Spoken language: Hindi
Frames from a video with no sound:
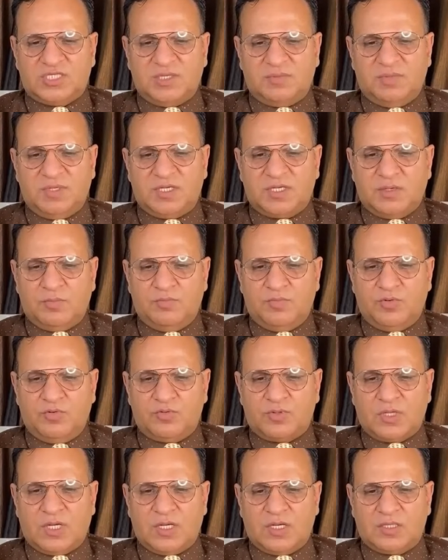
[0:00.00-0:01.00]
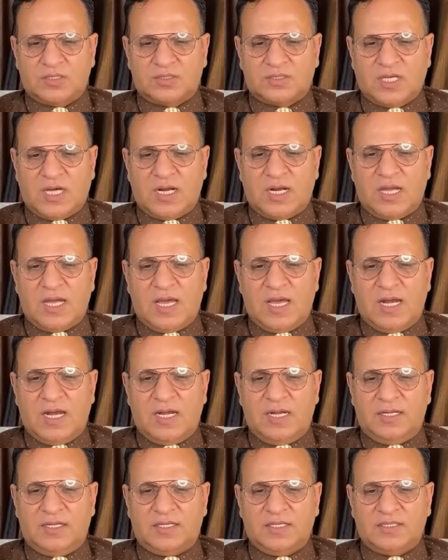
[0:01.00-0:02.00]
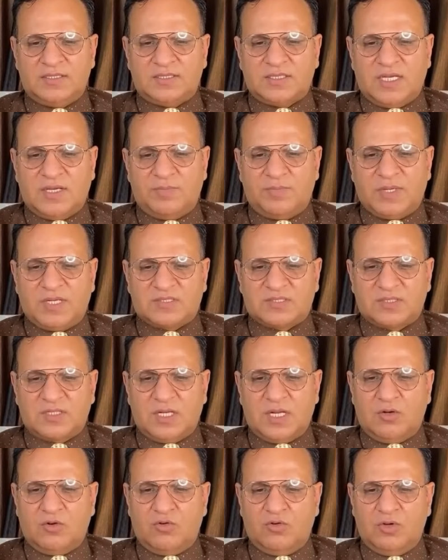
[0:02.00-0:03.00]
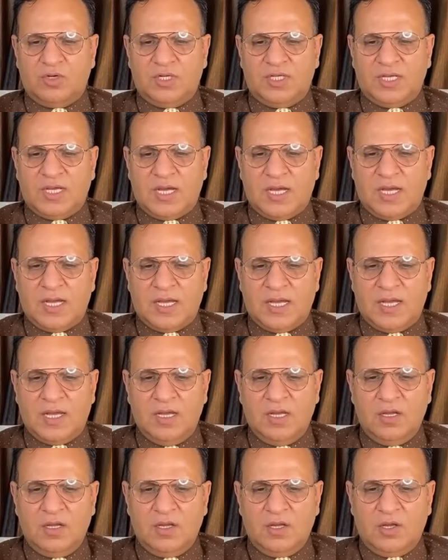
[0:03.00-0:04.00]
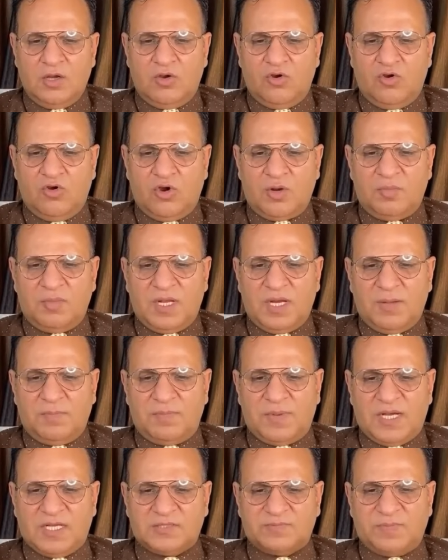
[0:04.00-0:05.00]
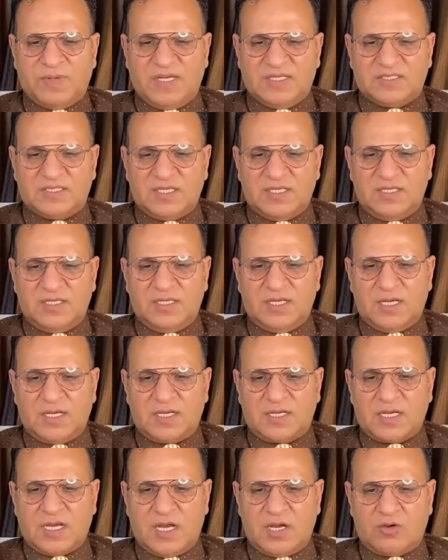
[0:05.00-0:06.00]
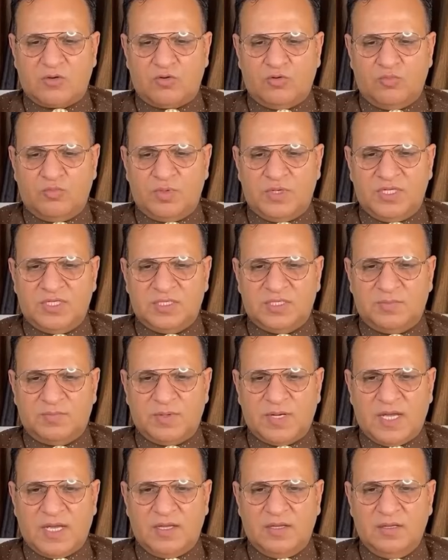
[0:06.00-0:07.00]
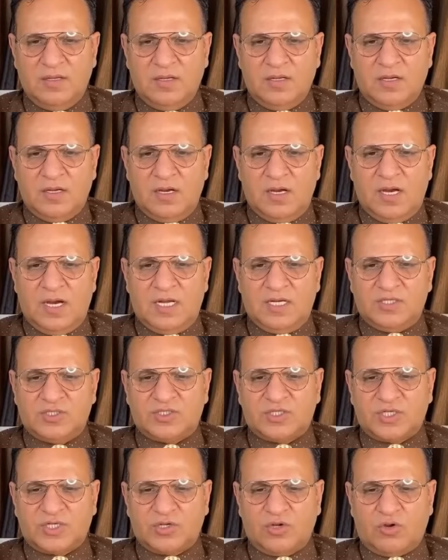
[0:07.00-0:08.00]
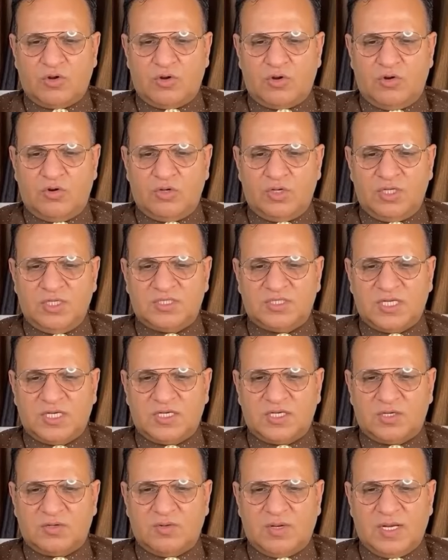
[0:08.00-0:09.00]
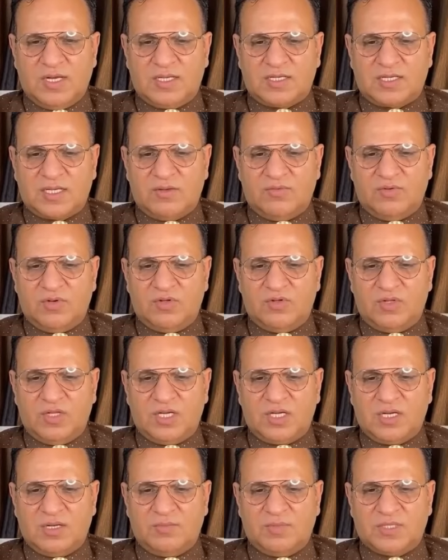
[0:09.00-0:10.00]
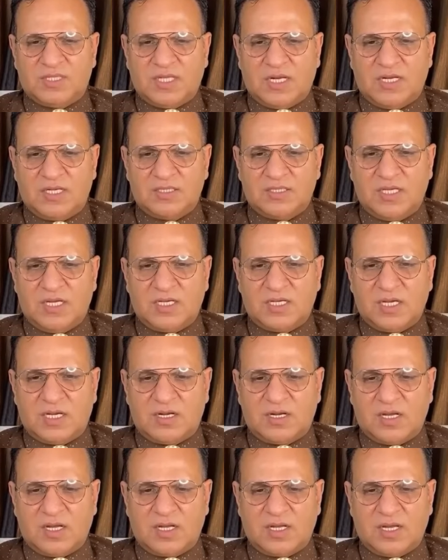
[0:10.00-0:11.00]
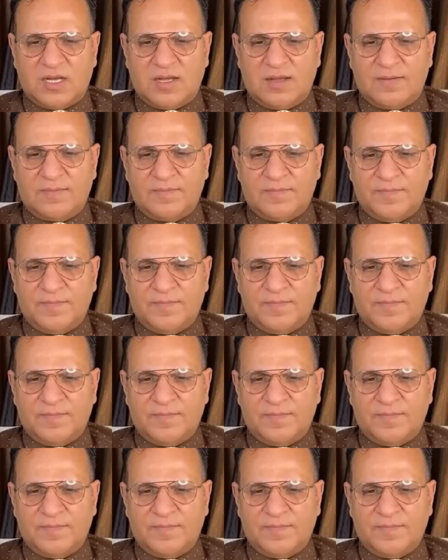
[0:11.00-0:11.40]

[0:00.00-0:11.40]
जे कंप्यूटर सर एल से पर्सनल लोन लिया है और मेरे पास पैसे नहीं है क्या करूं प्लीज़ रिप्लाई अनसिक्योर लोन डिसेंटेड वाला लिख के वीडियो देख लें पता लग जाए करना क्या है